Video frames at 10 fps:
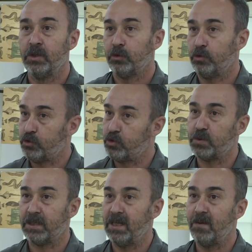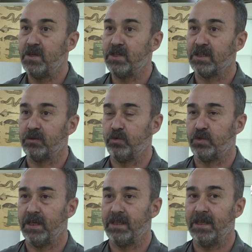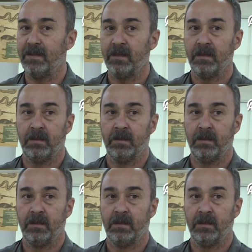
küçümsenemeyecek düzeyde.